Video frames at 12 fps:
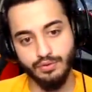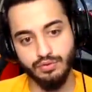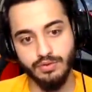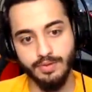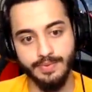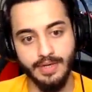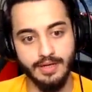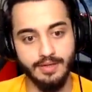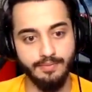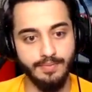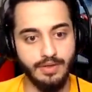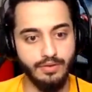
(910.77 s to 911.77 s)
Şurada bir yerde.
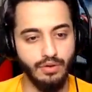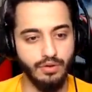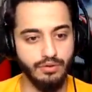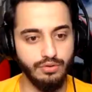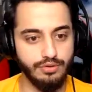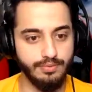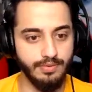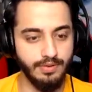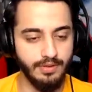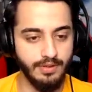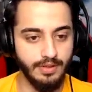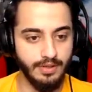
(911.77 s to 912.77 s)
Bak gördünüz mü?
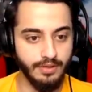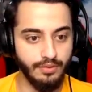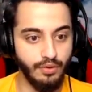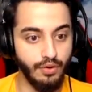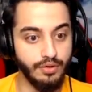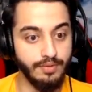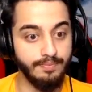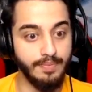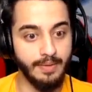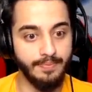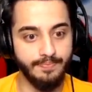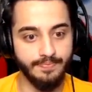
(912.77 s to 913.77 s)
Gördü. bak.